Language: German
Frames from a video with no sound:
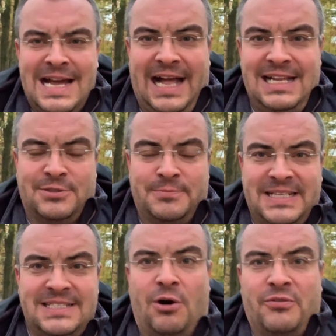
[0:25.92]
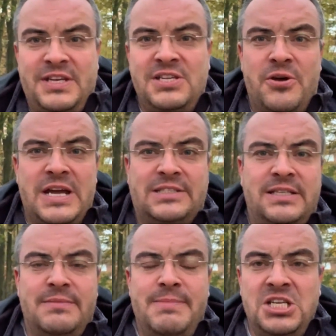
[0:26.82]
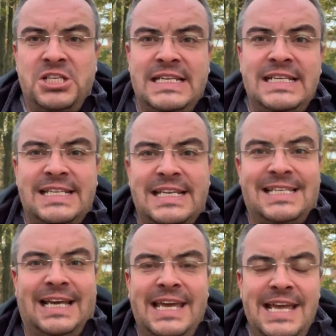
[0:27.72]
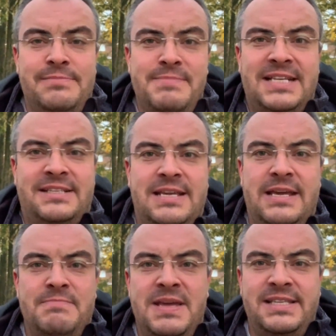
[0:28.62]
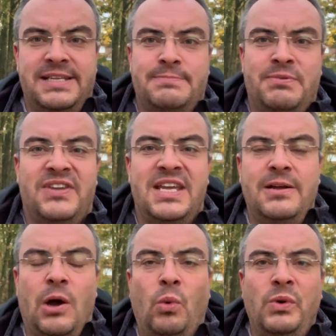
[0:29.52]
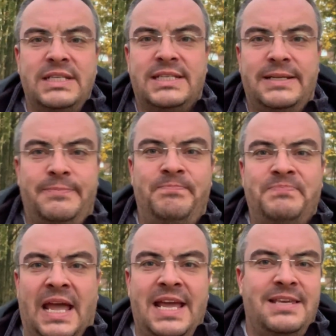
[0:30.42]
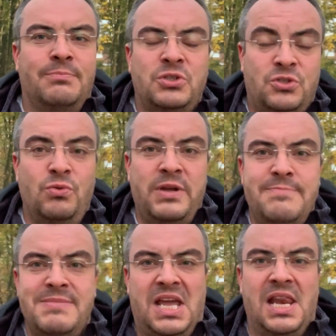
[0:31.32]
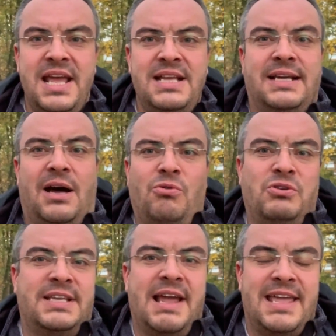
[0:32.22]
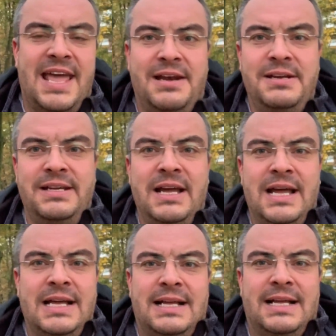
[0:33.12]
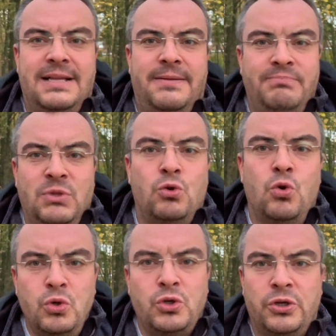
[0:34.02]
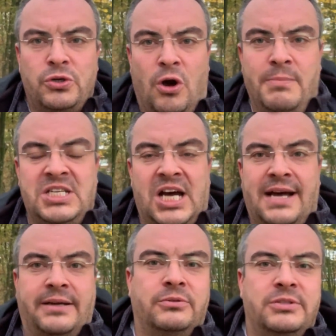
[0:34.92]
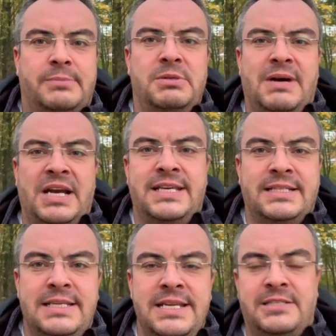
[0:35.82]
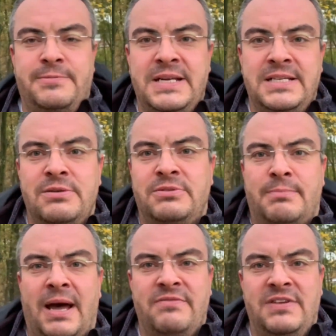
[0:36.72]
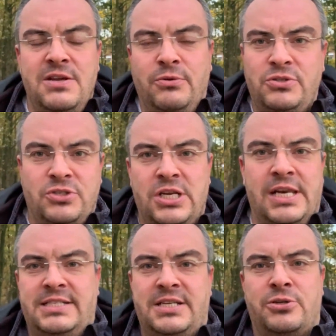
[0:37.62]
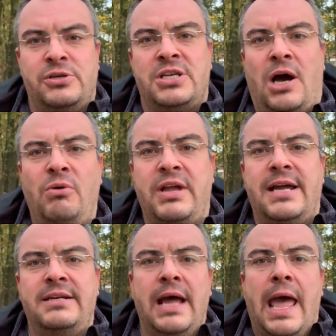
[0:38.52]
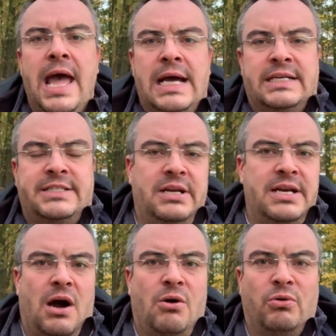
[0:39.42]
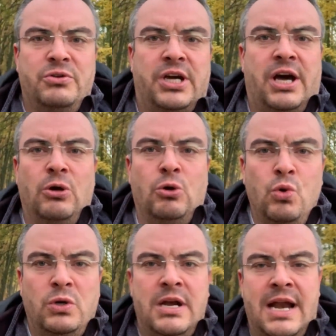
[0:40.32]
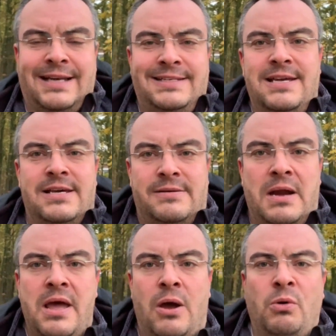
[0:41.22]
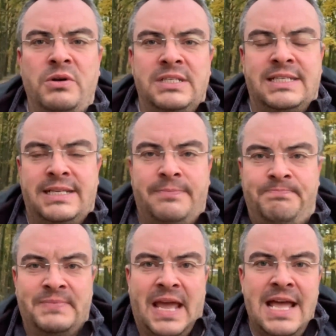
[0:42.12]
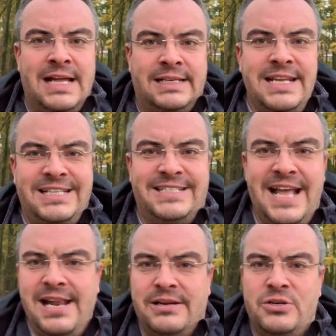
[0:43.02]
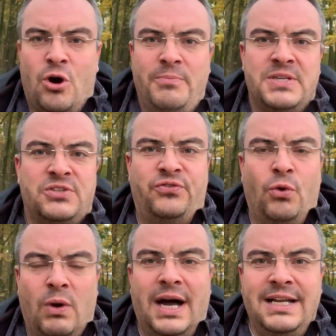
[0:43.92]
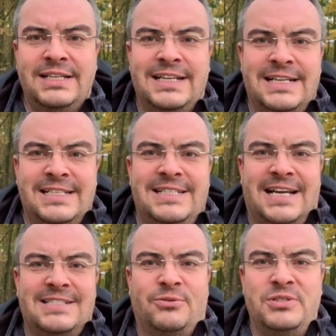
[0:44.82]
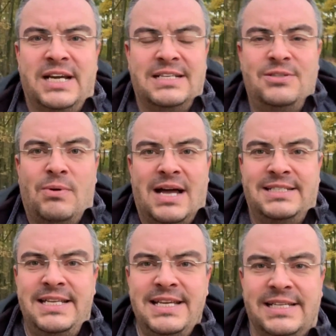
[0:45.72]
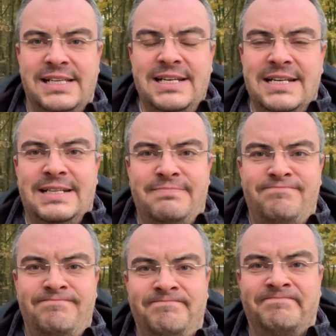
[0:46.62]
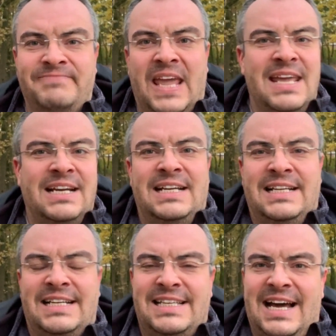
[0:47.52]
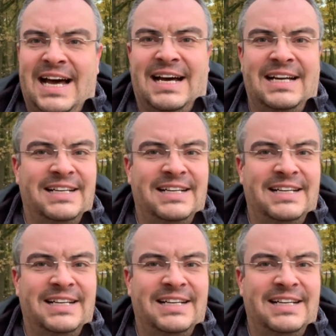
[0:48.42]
Also, passt auf, ich gehöre zu diesen Menschen, die sich regelmäßig im Internet bewegen und ähm, ich muss zugeben, ich lese auch sehr gerne ähm, gute Kommentare. Und damit meine ich jetzt nicht zwingend die unter meinen Videos, die lese ich natürlich auch gerne, sondern auch unter guten Artikeln. Und ähm, nicht selten kommt es vor, dass unter so Artikeln, ähm, ja,